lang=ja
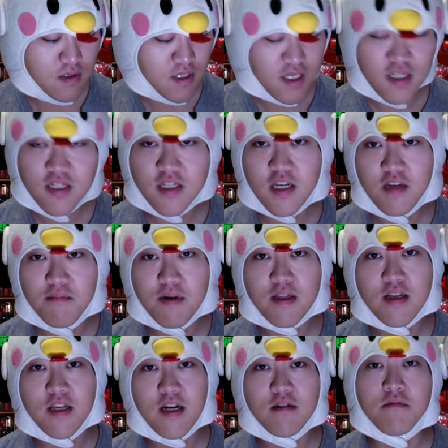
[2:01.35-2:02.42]
全然未
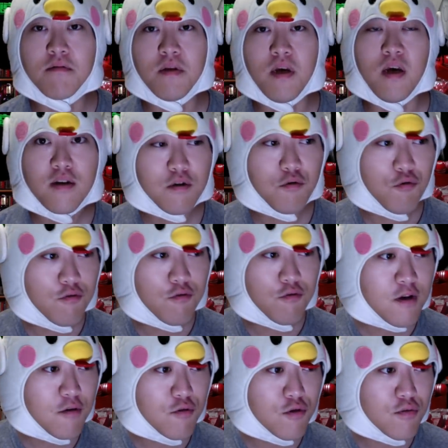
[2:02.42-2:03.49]
だにあるんで、こん
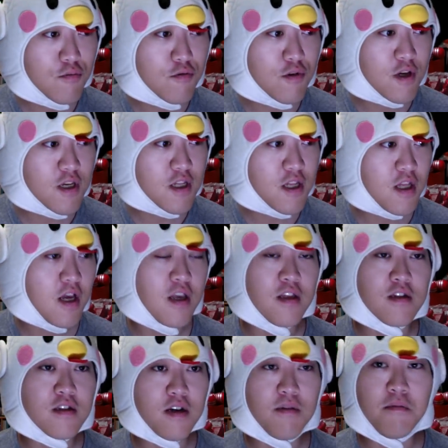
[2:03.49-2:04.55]
なこともできてないんで
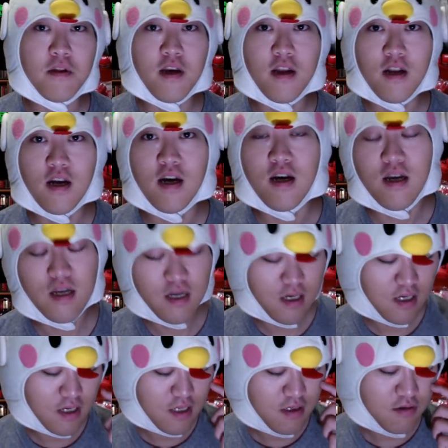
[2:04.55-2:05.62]
すかみたいな、
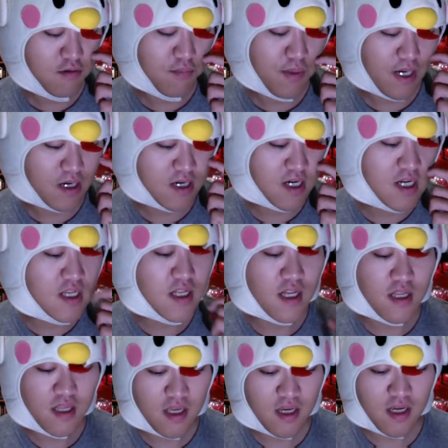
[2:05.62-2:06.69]
いうのばっかりな
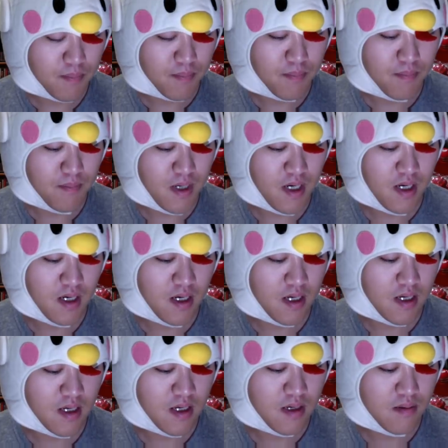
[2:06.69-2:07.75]
んで、まあ、
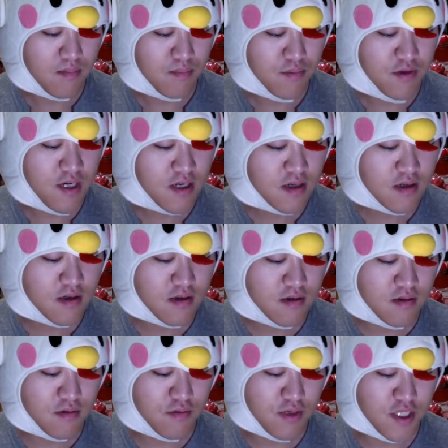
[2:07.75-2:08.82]
ブラッ
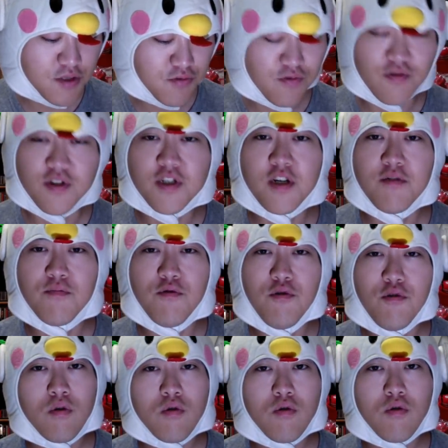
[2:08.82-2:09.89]
クとはちょっと違う。もう、
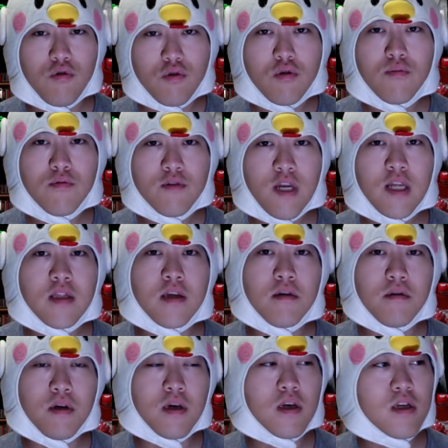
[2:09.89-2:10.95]
子供なんだよ。
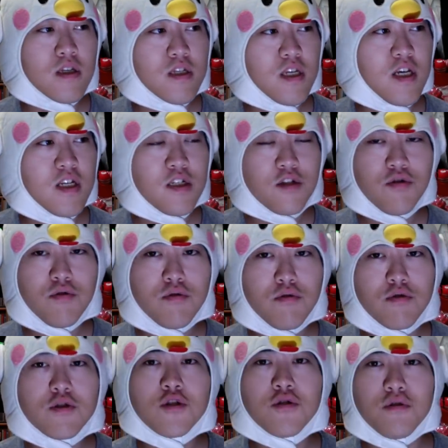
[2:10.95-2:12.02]
成長
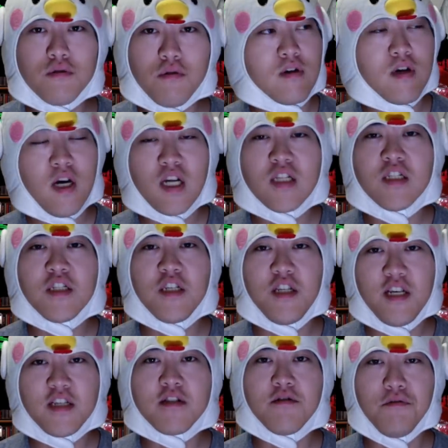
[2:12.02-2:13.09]
途中の感じで
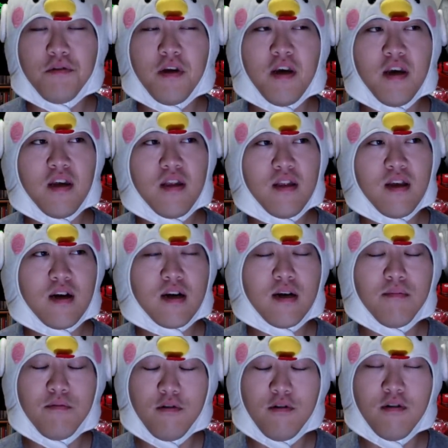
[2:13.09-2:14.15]
すよね。なんか
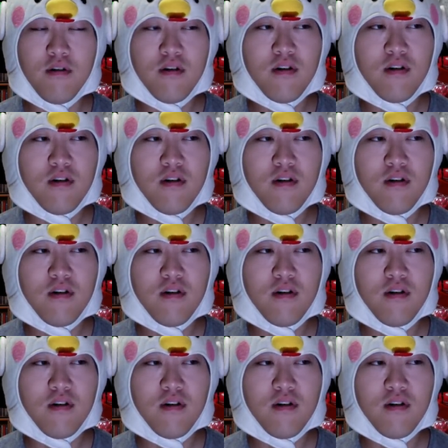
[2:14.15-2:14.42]
もう、